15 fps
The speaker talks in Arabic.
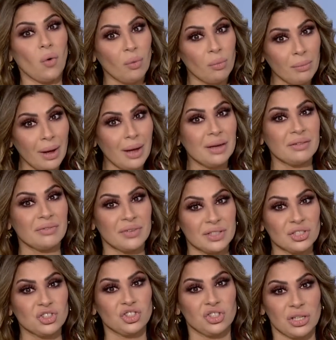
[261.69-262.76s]
ومعرفة
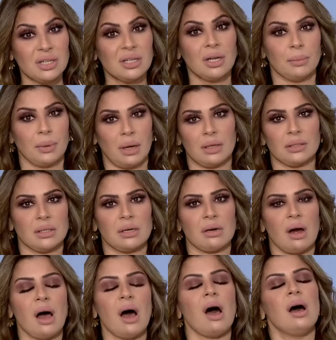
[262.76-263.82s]
الشركة
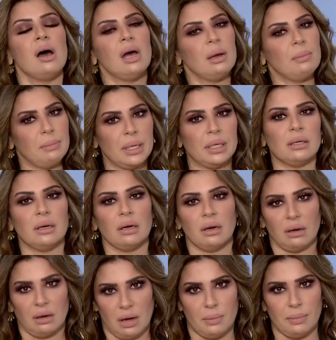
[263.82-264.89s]
بخطرها من
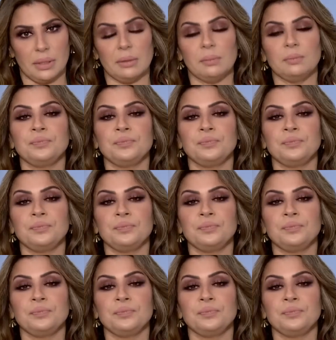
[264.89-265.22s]
قبل